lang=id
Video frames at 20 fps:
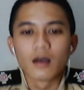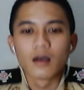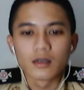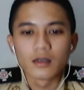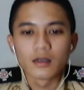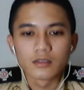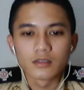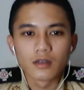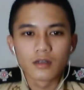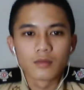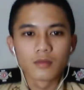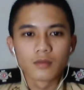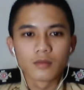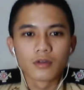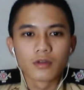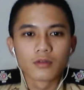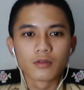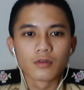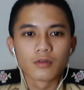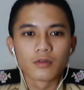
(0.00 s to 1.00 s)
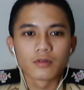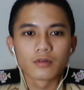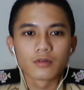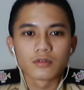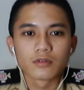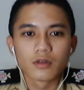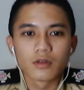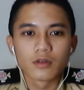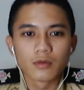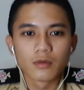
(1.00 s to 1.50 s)
Assalamualaikum
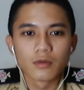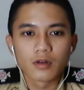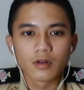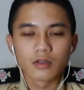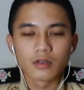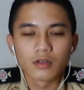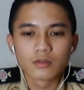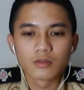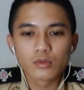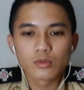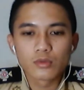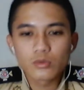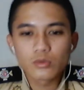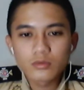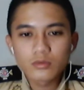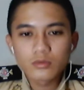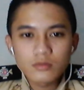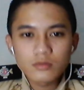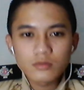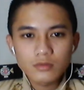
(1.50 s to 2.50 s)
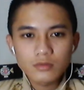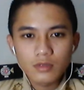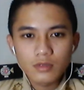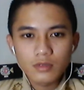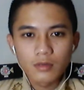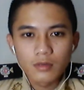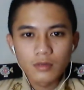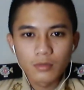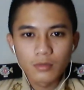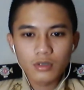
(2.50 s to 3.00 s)
warahmatullahi wabarakatuh
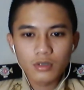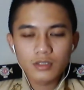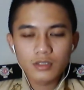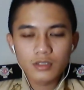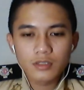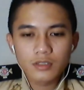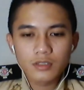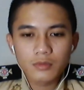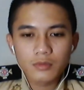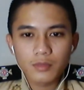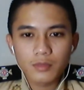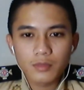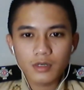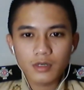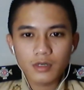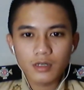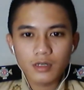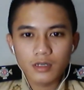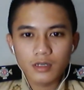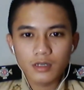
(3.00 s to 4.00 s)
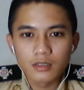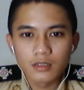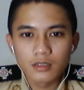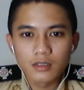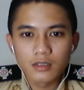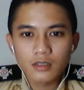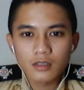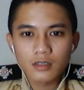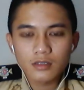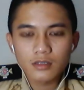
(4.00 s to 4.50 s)
Mohon izin memperkenalkan diri
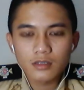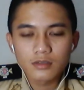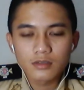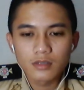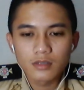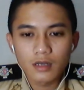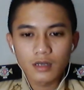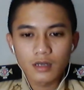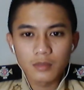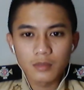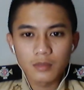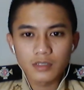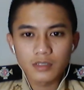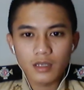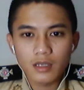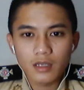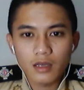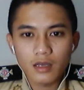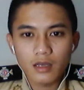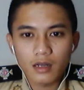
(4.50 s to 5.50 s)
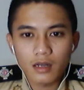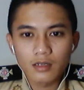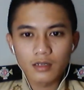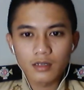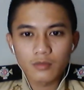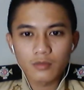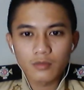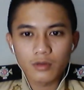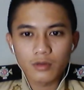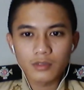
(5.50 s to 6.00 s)
Nama saya Raden
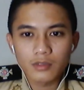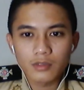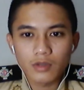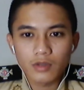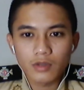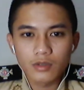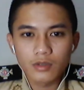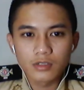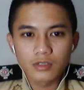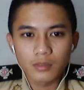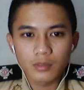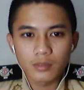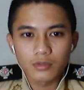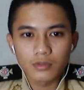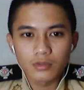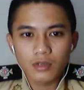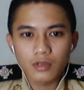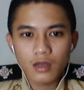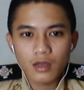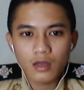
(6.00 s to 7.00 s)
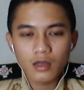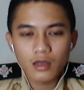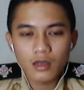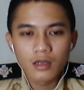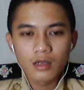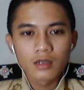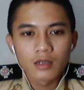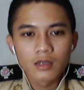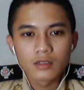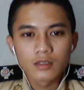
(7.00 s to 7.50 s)
Muhammad Wahidi Saputra.
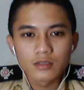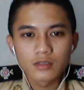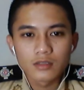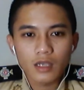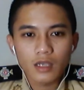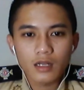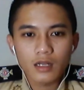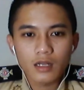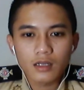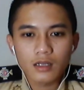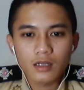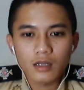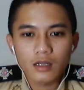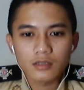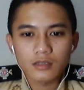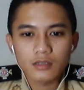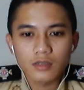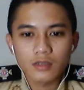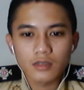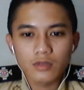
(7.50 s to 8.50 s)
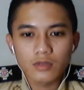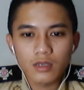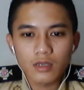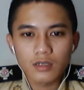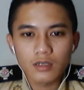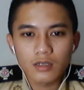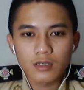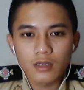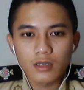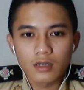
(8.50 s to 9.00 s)
Saya dari kelas Neo 33
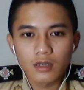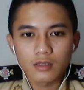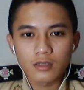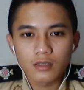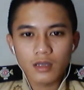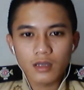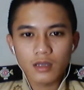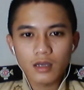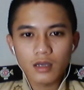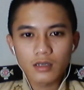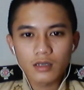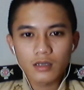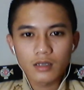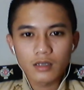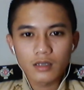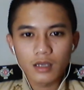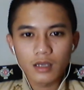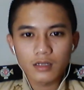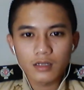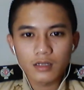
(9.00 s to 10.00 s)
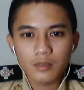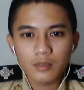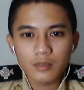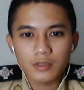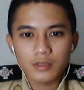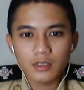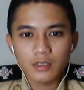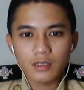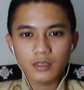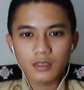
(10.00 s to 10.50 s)
Delta NRP saya